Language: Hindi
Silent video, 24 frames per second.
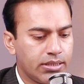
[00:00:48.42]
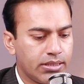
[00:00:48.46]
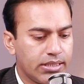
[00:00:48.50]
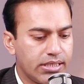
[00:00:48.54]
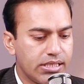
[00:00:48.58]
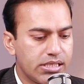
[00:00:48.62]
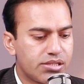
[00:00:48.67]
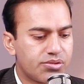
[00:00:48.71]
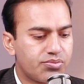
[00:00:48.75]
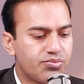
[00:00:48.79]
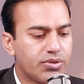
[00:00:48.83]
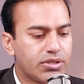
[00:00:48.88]

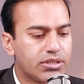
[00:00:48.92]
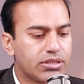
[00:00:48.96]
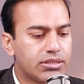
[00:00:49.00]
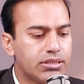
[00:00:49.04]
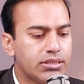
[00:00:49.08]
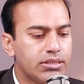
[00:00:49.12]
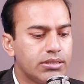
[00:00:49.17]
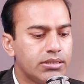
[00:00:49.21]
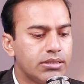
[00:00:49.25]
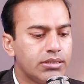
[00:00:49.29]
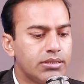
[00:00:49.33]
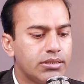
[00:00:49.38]
इस वक्त
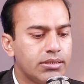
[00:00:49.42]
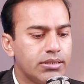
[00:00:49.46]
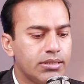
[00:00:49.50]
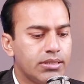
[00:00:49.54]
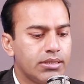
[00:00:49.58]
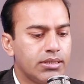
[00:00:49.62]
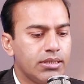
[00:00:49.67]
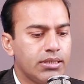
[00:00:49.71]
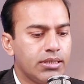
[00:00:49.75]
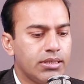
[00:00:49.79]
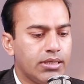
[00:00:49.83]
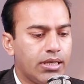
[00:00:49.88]

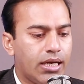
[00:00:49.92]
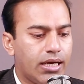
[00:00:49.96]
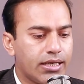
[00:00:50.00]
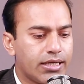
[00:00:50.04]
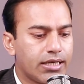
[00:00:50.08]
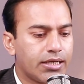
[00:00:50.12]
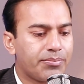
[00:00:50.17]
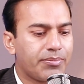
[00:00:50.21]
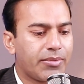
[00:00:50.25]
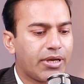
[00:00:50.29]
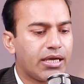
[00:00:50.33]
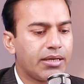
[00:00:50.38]

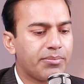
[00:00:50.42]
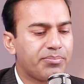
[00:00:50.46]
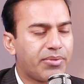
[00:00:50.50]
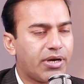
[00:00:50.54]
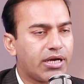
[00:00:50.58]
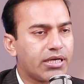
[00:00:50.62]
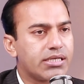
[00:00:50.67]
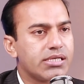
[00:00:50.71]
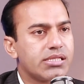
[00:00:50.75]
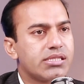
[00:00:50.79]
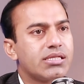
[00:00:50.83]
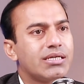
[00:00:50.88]
अगर मैं
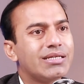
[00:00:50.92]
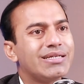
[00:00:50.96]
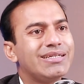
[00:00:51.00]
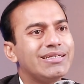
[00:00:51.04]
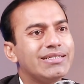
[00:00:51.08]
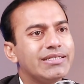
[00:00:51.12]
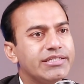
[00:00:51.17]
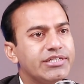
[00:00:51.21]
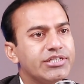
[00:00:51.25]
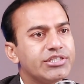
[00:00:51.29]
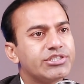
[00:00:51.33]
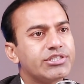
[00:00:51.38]
पाकिस्तानी
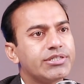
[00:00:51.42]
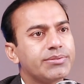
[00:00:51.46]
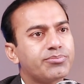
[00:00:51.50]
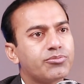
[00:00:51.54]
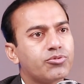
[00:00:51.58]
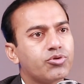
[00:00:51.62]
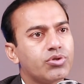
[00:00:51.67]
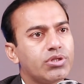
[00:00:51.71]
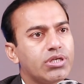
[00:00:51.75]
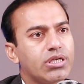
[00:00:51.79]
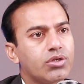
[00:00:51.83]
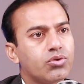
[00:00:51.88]
लीडरशिप
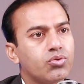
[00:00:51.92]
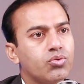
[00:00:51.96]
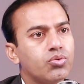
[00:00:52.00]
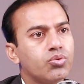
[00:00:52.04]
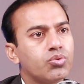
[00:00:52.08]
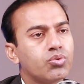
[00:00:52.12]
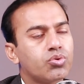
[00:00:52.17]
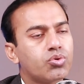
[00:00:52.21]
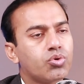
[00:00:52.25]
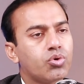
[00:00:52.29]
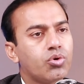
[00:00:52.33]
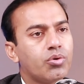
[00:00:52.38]
को
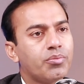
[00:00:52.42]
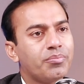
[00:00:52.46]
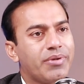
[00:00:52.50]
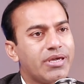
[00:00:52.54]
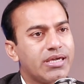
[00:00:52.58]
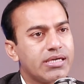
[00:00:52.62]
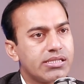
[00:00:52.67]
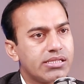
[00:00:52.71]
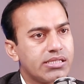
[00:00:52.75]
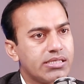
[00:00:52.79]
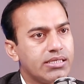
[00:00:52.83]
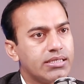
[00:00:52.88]
देखूं तो
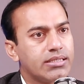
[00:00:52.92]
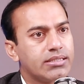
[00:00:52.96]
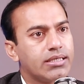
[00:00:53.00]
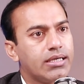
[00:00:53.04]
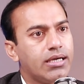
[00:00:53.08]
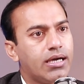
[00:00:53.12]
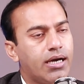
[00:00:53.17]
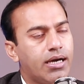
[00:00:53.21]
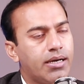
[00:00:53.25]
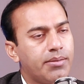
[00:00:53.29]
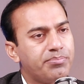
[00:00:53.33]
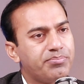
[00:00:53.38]
बहसीत
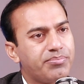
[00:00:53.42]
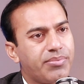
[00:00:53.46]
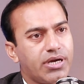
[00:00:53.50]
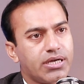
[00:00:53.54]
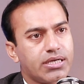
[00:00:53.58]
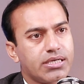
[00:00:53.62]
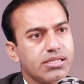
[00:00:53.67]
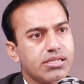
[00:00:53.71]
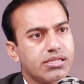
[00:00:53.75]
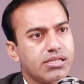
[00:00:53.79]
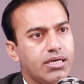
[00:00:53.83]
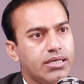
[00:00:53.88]
आम
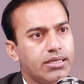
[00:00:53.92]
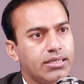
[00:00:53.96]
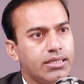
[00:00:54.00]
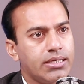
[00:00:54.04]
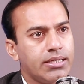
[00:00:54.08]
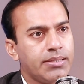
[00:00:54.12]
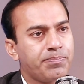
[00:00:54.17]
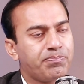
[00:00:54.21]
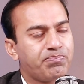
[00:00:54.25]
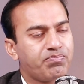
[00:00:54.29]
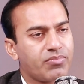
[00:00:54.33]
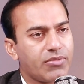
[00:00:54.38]

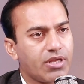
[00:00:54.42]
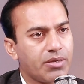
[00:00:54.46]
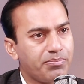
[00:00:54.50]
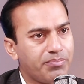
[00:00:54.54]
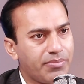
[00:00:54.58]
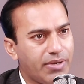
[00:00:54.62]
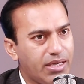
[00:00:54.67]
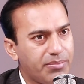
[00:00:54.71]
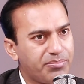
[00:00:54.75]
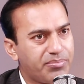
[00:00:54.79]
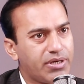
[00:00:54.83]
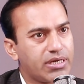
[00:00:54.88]
पाकिस्तानी
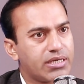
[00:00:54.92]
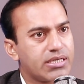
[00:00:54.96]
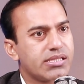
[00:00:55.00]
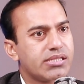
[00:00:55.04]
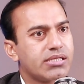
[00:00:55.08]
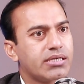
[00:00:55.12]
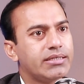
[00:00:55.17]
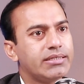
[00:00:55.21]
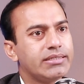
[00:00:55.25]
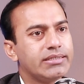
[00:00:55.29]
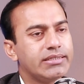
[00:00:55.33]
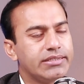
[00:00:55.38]
मैं
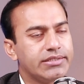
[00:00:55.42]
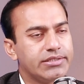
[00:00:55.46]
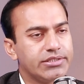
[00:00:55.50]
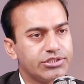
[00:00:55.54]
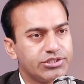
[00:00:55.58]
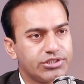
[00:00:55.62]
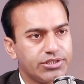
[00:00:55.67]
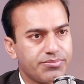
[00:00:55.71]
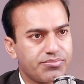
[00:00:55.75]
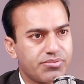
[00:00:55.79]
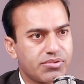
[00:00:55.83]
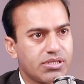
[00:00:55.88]
पाकिस्तानी
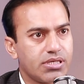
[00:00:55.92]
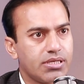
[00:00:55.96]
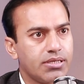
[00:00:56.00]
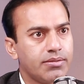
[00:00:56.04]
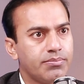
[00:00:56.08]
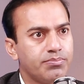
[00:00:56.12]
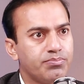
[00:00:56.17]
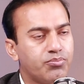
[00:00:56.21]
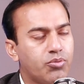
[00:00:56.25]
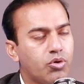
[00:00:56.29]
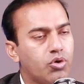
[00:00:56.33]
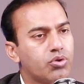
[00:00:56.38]
लीडरशिप से
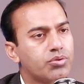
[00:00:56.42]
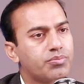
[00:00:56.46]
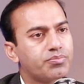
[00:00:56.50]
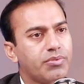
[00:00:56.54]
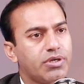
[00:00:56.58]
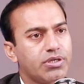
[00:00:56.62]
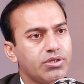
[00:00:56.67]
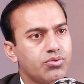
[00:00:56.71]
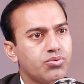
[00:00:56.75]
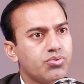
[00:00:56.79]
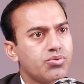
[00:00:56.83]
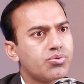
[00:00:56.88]
बहुत
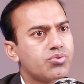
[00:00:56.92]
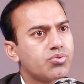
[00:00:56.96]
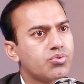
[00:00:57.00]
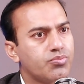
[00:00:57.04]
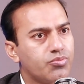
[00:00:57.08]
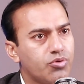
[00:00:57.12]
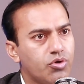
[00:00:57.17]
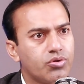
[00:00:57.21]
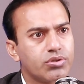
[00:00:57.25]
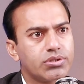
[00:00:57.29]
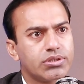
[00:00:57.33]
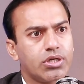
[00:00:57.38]
मायूस हूँ
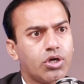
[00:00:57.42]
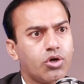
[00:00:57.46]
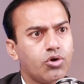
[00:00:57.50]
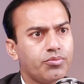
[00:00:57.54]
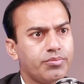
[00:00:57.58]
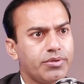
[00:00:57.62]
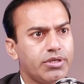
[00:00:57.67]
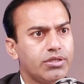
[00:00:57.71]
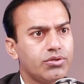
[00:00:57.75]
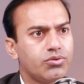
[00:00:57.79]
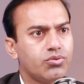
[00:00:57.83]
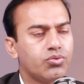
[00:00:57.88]
बहुत
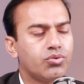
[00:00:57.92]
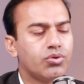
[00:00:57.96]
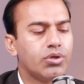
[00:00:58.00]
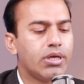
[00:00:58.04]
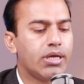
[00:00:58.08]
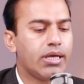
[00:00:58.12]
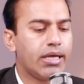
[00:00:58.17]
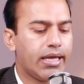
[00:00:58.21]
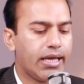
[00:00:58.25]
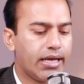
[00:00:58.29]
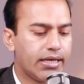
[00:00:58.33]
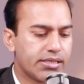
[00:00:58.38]
नाउमीद हूँ
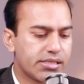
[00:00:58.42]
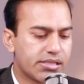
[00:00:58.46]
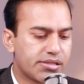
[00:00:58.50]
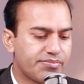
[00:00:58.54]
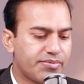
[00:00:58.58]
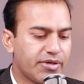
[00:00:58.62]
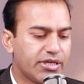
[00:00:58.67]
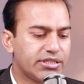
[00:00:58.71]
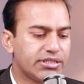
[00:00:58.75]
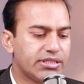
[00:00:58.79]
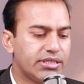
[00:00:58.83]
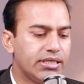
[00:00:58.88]
एंड
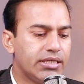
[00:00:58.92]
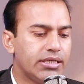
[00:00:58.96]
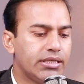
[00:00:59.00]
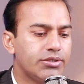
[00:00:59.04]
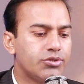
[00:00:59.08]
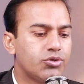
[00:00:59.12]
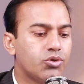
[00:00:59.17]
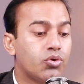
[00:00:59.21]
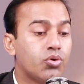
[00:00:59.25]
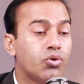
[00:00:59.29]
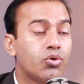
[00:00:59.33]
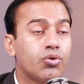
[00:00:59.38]
स्पेशली
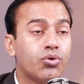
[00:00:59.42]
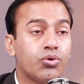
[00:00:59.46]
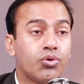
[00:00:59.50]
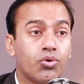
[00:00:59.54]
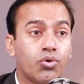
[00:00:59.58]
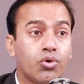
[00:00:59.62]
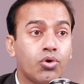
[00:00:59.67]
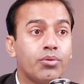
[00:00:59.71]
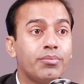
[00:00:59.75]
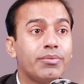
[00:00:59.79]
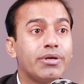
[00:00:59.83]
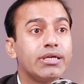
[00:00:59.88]
जो
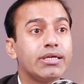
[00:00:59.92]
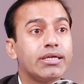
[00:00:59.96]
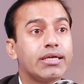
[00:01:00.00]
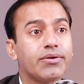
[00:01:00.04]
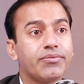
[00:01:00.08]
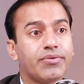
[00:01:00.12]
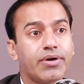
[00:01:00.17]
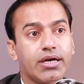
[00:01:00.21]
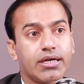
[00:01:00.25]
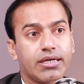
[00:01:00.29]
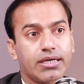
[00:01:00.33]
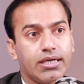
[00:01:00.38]
9 मई के
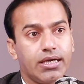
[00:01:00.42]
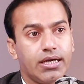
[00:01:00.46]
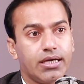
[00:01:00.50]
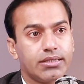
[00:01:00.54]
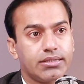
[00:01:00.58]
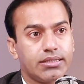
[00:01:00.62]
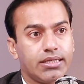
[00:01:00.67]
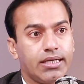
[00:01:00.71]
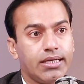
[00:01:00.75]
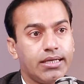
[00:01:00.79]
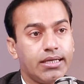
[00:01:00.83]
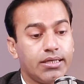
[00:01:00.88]

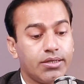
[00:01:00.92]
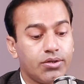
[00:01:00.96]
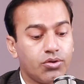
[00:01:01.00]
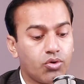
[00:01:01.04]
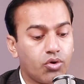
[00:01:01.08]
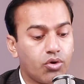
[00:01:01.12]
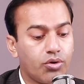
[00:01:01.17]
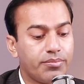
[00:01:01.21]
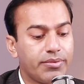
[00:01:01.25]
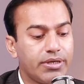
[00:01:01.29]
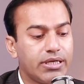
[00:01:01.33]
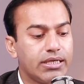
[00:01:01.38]
वाक़ात हैं
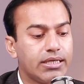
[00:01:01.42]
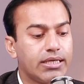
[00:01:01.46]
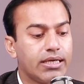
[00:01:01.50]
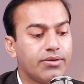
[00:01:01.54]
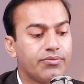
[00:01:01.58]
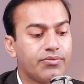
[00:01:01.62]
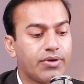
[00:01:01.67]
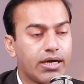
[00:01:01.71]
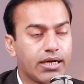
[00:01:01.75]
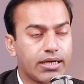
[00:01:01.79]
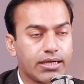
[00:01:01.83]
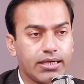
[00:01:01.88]
9 मई के
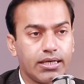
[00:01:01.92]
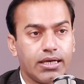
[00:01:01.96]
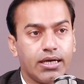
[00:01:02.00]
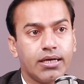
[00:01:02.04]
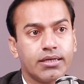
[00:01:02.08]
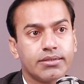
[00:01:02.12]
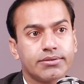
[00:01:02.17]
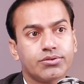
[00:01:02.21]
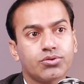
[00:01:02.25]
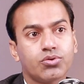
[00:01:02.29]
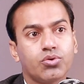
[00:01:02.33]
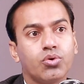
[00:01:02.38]

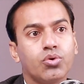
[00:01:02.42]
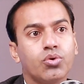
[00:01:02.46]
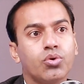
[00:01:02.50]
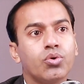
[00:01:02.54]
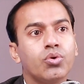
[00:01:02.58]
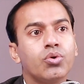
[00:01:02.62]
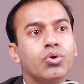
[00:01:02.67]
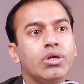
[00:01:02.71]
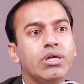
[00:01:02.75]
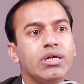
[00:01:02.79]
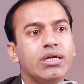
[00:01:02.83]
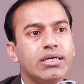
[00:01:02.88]
वाक़ात को
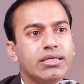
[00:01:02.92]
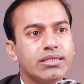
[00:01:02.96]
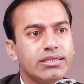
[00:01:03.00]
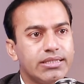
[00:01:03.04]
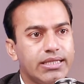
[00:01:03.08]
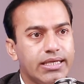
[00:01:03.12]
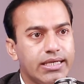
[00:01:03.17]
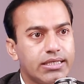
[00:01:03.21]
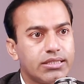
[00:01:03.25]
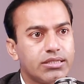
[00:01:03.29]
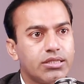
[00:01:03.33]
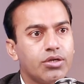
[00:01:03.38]

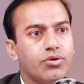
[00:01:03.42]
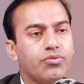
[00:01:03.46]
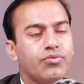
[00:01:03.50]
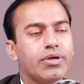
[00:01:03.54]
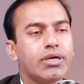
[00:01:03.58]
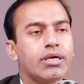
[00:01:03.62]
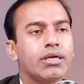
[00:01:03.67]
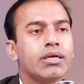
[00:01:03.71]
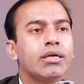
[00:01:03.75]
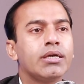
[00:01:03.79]
देखते हुए